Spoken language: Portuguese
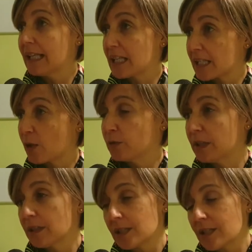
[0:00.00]
Este é um
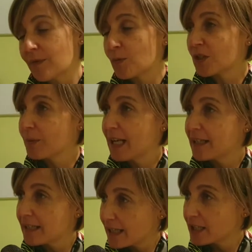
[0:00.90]
deles e vamos trabalhar
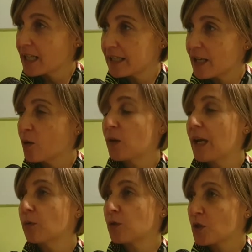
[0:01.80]
nisso. Acho que esse é um,
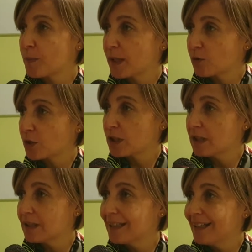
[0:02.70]
é um dos aspectos
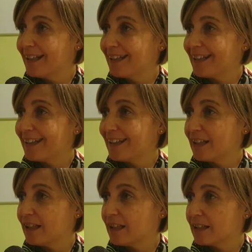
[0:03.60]
que,
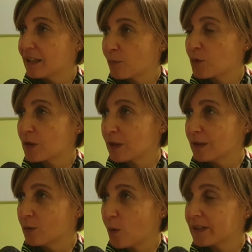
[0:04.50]
uh, temos,
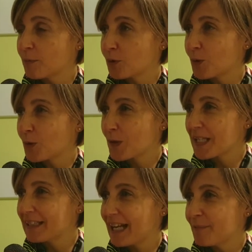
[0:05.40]
no qual temos que nos
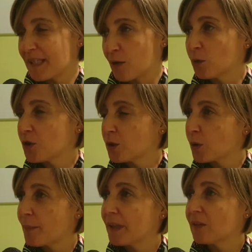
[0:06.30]
concentrar. Mas há outros,
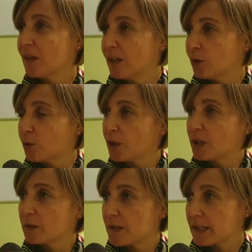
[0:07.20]
naturalmente, tudo
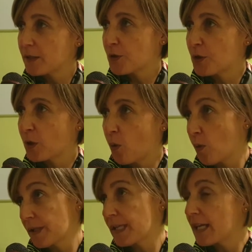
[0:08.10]
aquilo que se relaciona com
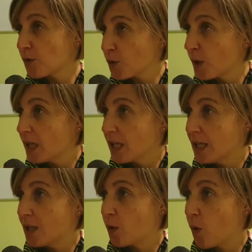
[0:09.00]
o acesso
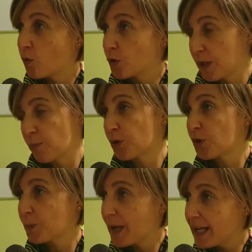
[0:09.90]
e com os tempos
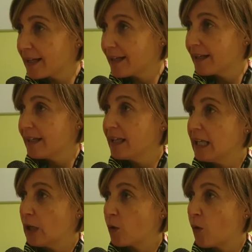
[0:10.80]
de espera
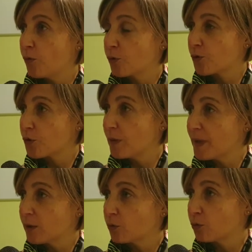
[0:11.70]
e com o
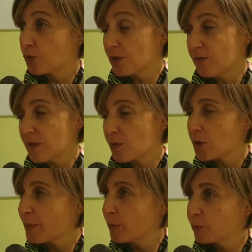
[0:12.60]
funcionamento dos
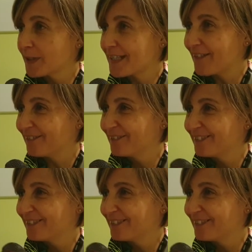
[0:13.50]
serviços à população.